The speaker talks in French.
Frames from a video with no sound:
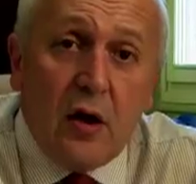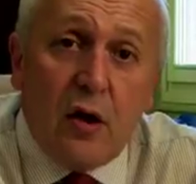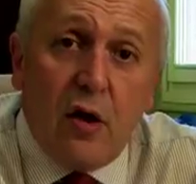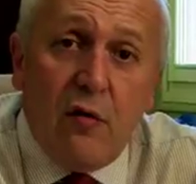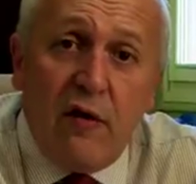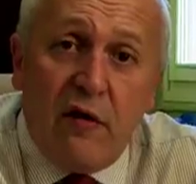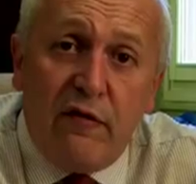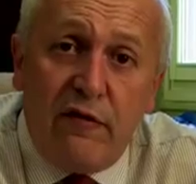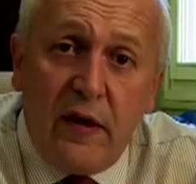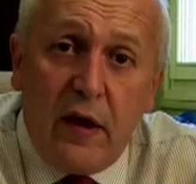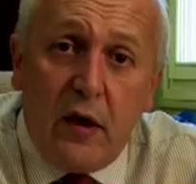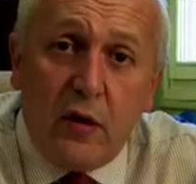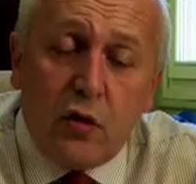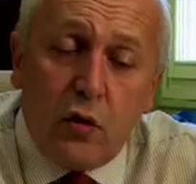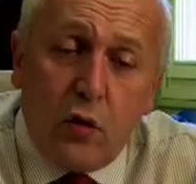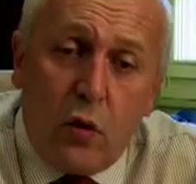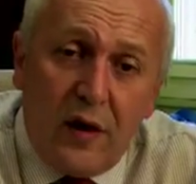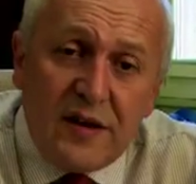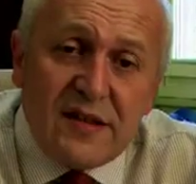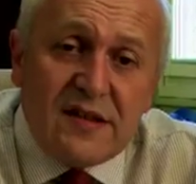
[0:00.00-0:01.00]
qu'on va faire
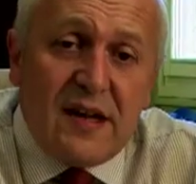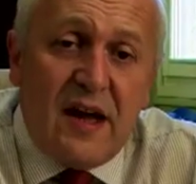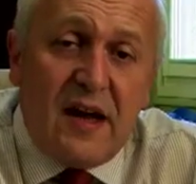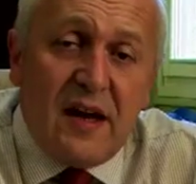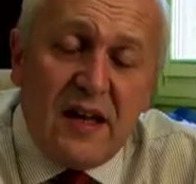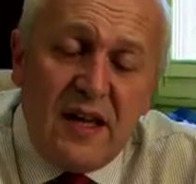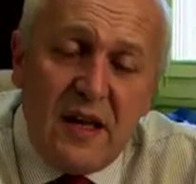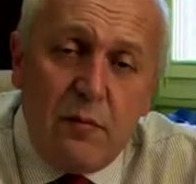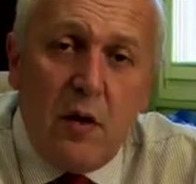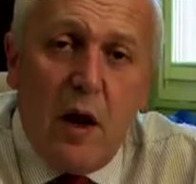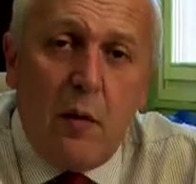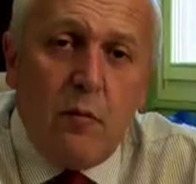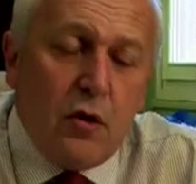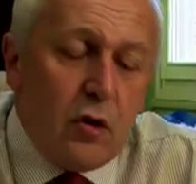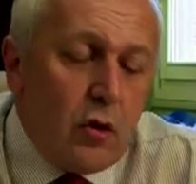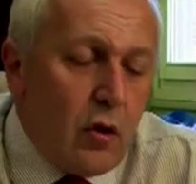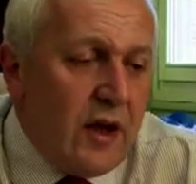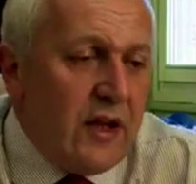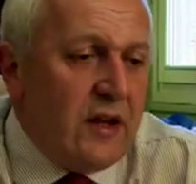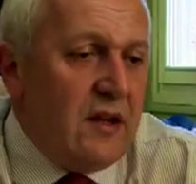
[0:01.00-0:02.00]
300
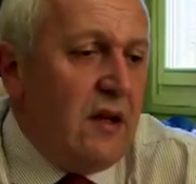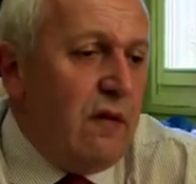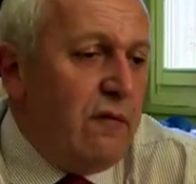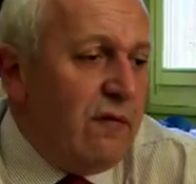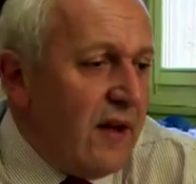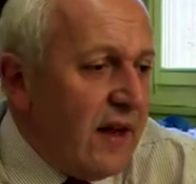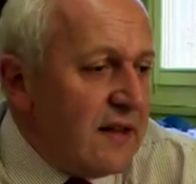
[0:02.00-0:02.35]
immeubles collectifs